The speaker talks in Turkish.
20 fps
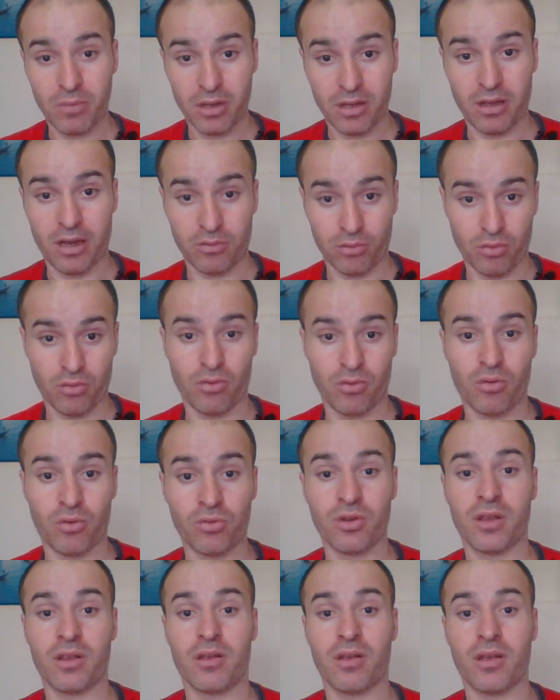ama
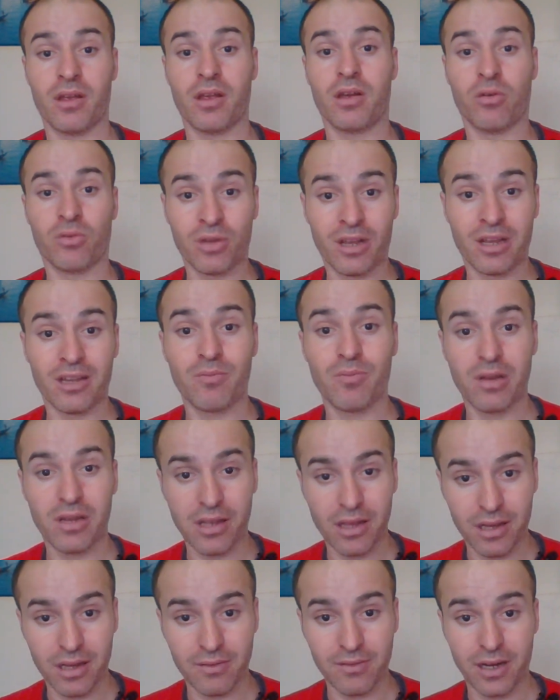onun, onun elinde
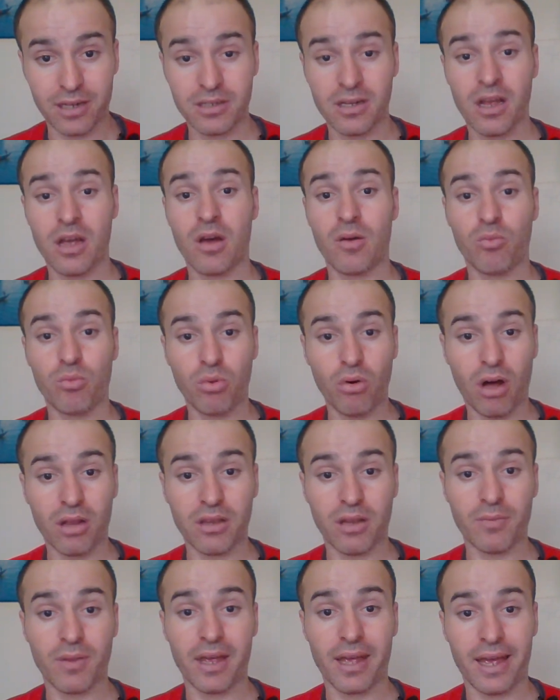bilgileri var. Bu
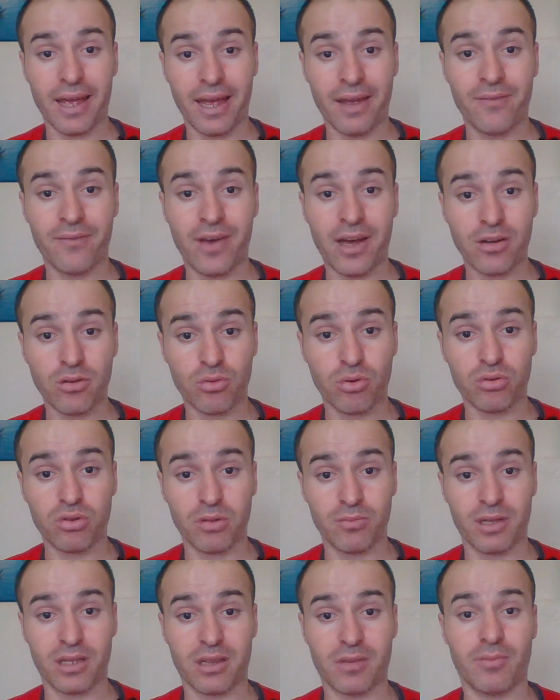anlamda Enver
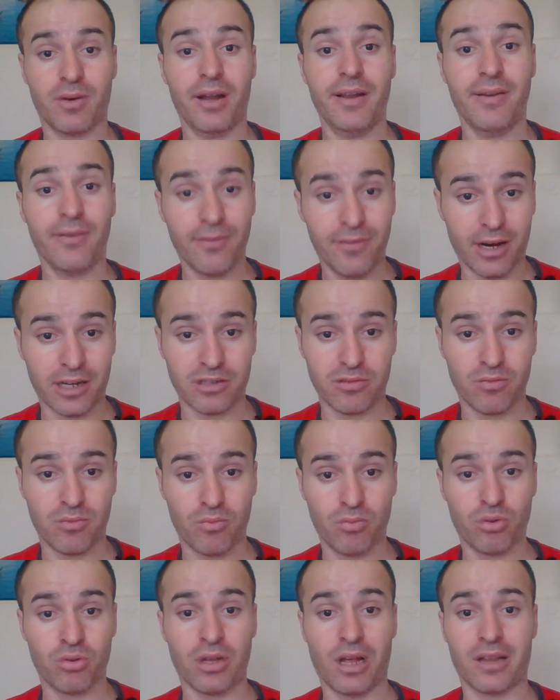kurtulma ihtimali var.
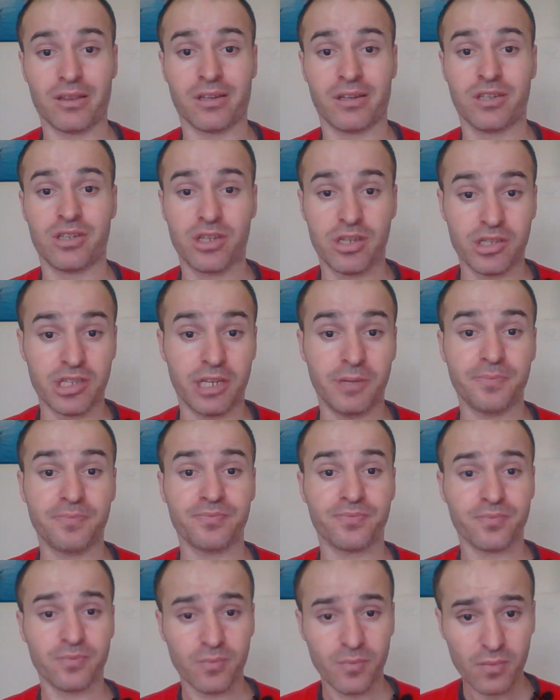Bunun altını çizeyim.
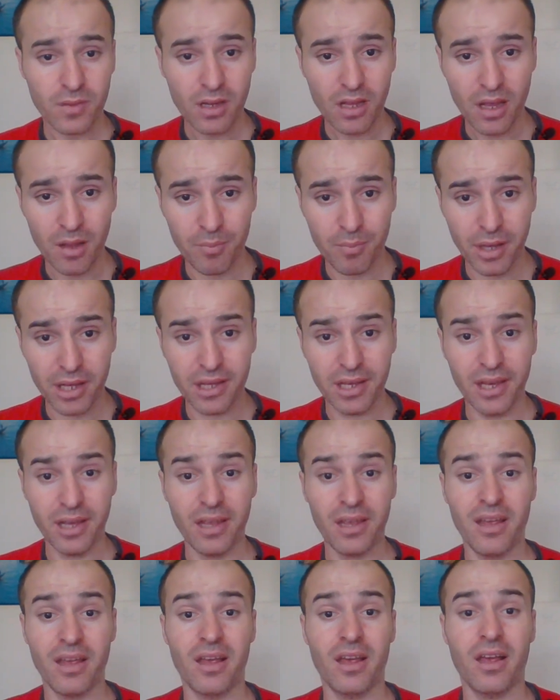Peki
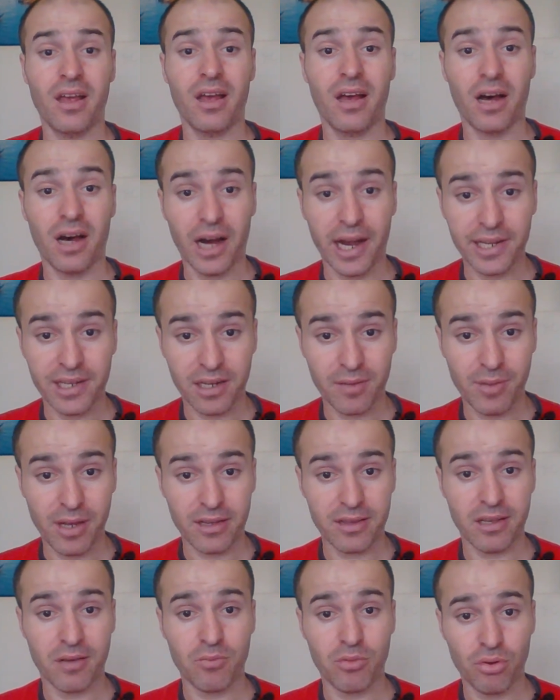Aydan'ı
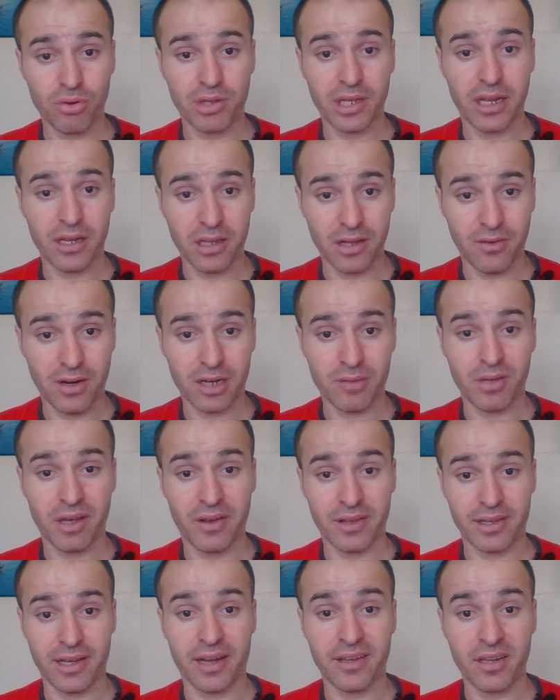bekleyen büyük tehlike var mı?
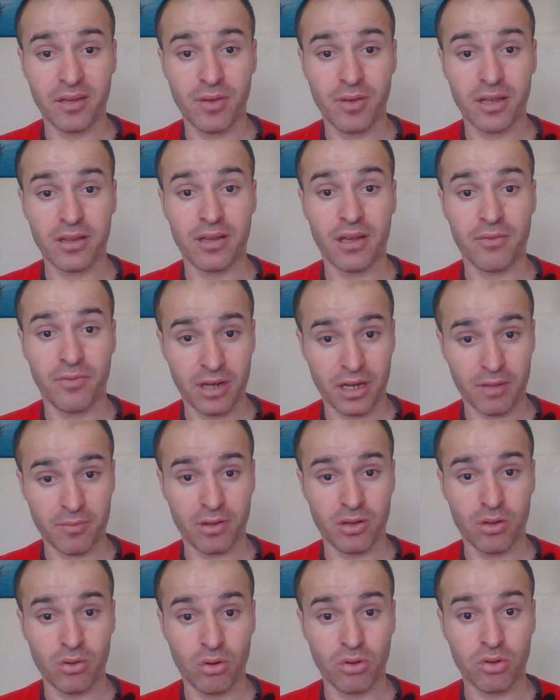Evet Aydan'ı bekleyen
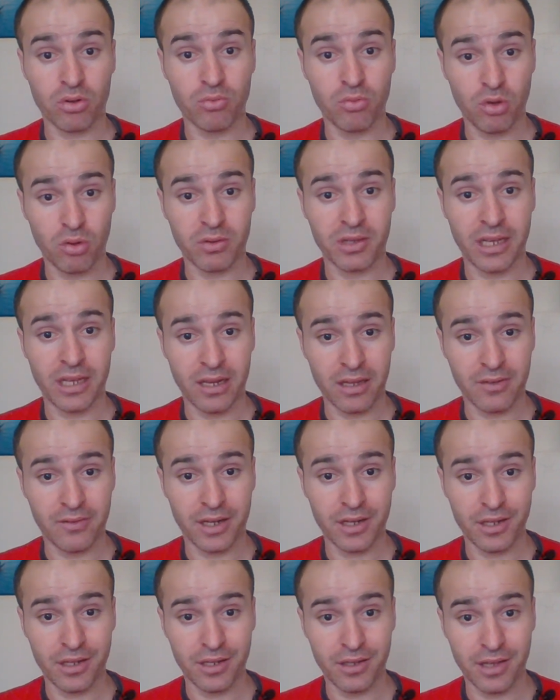fragmanda gördük büyük bir tehlike
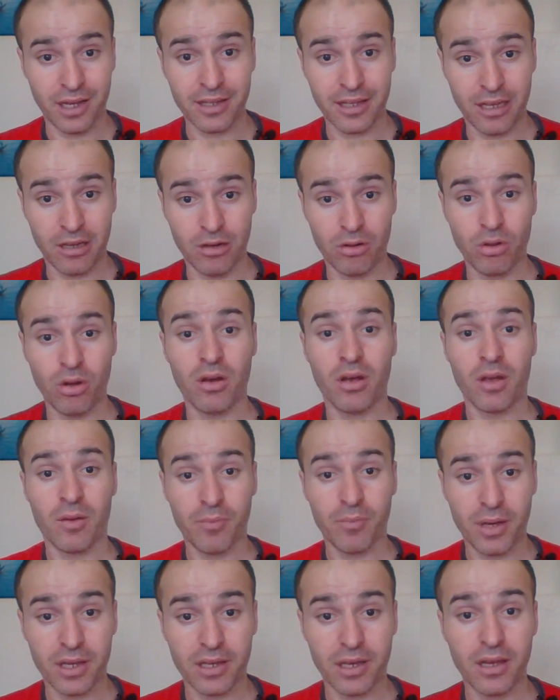var. Yılan geliyor.
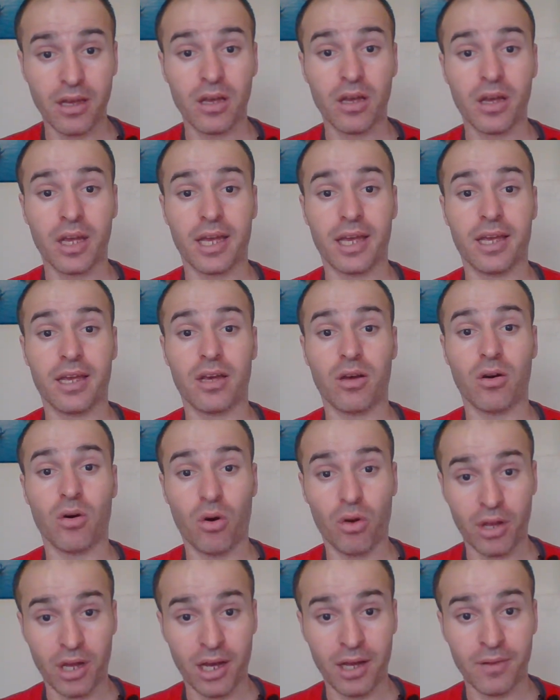Peki e,
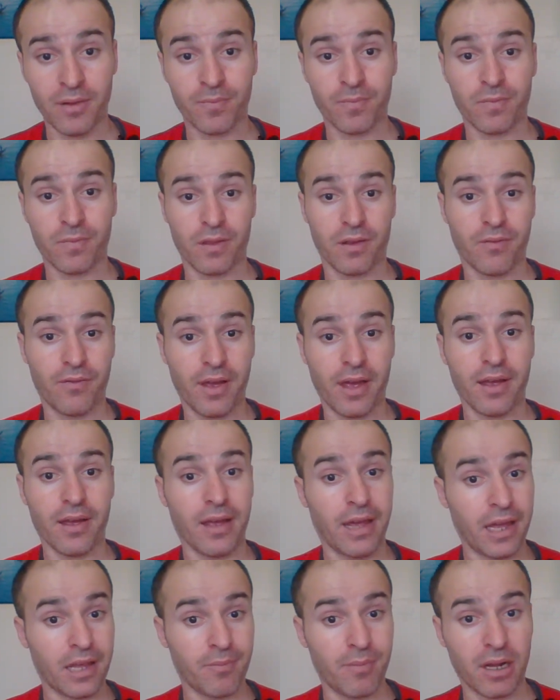Oya ve
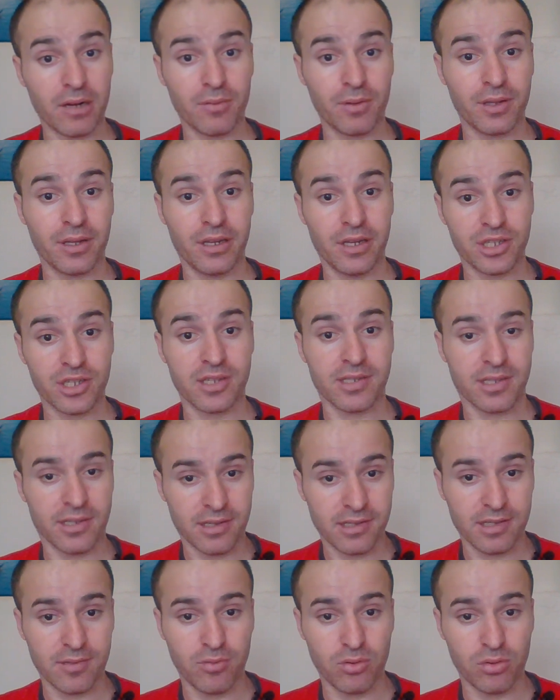Ekber Baba'nın ilişkisi
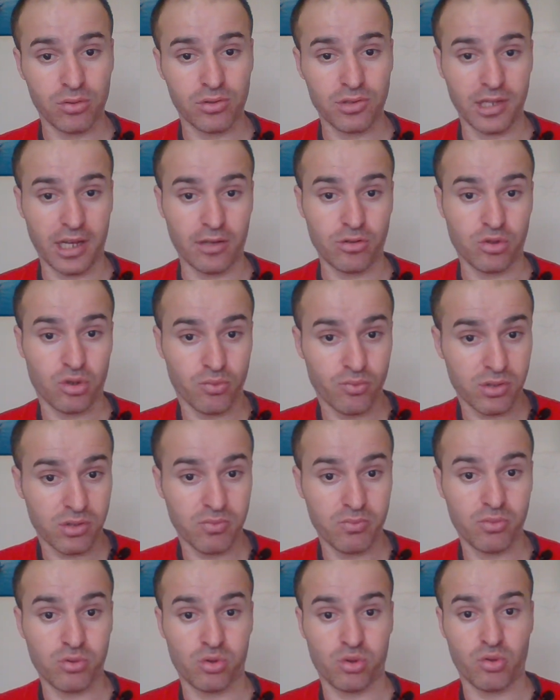nasıl buldunuz? Yani sürpriz,
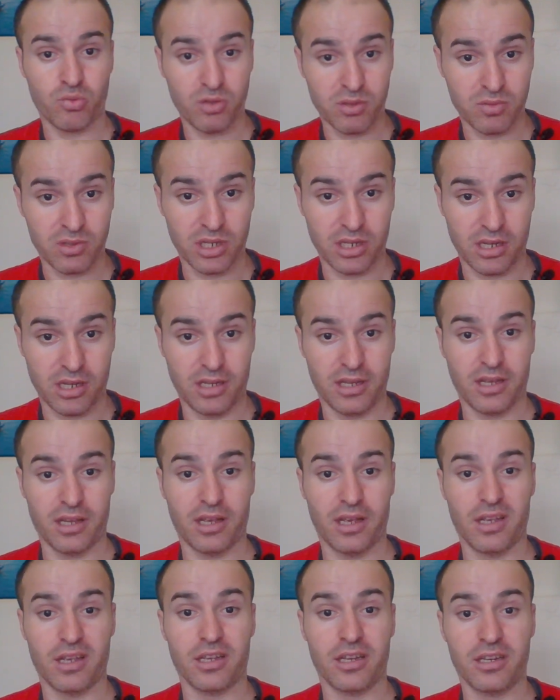sürpriz bir şekilde
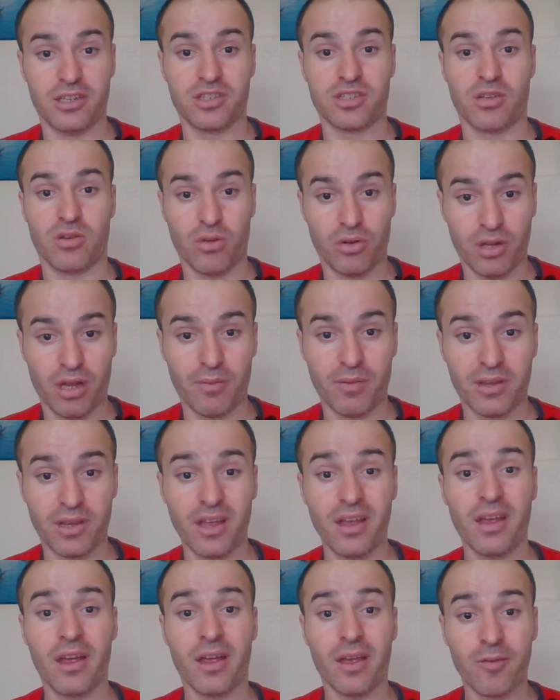ilişki
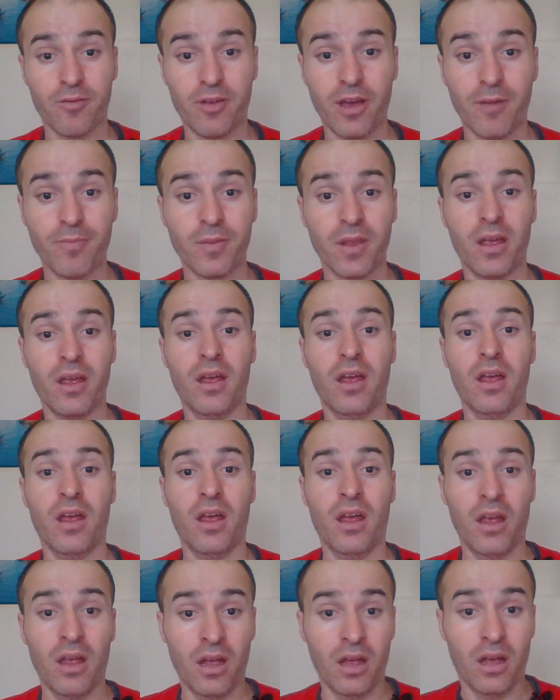önemlidir ve
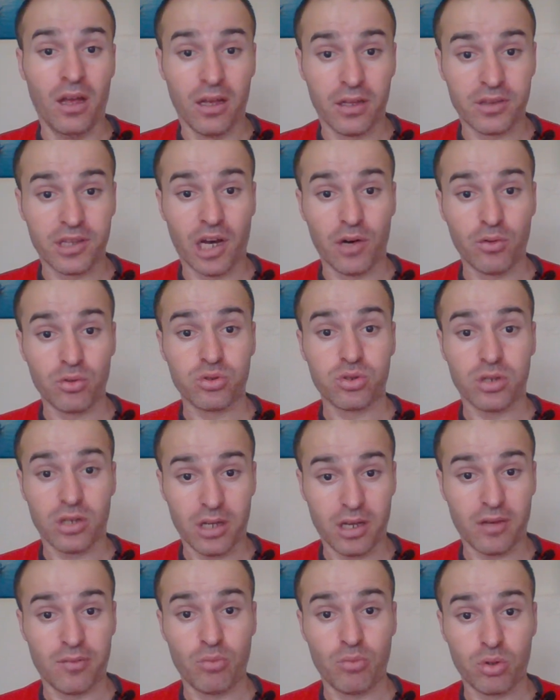Davut
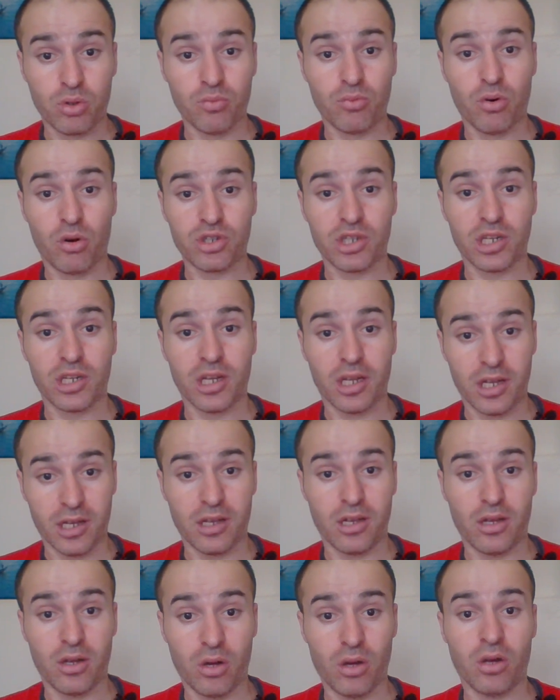bütün borçlarını
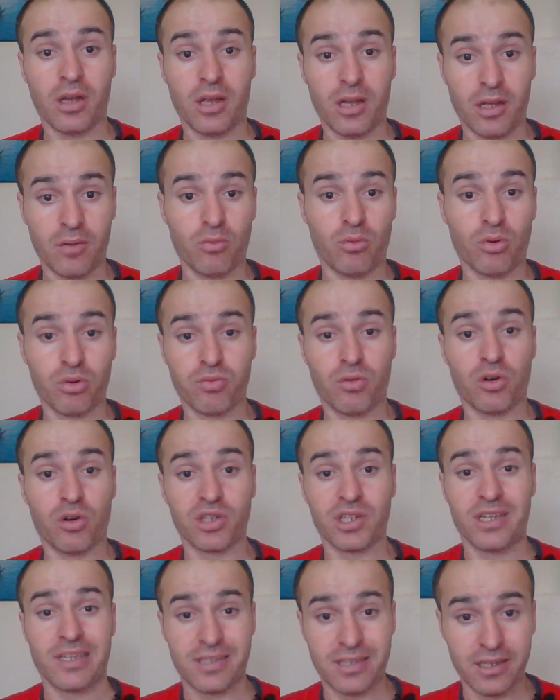e, borç
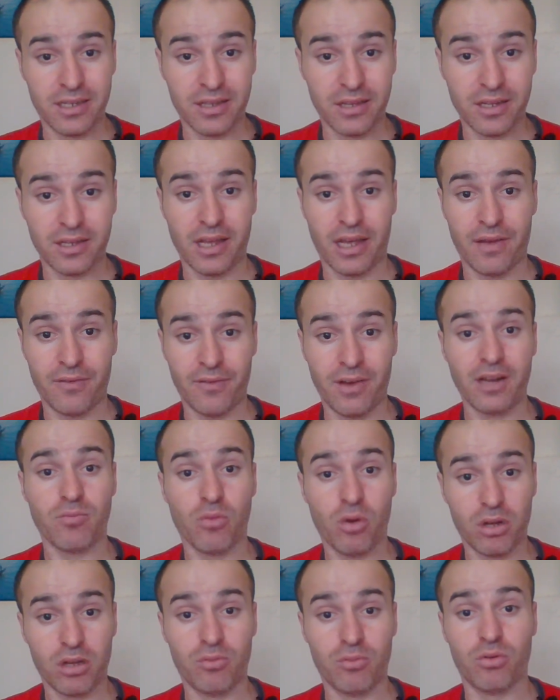borçlarını sildirdi Enver.
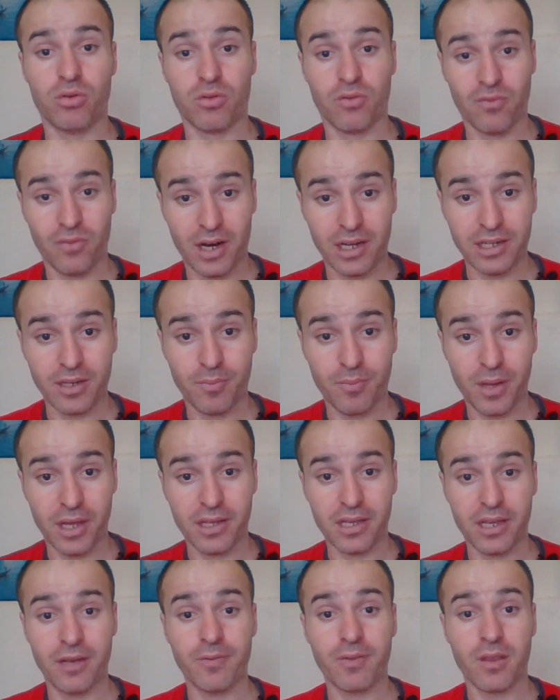Böyle bir durum var. Peki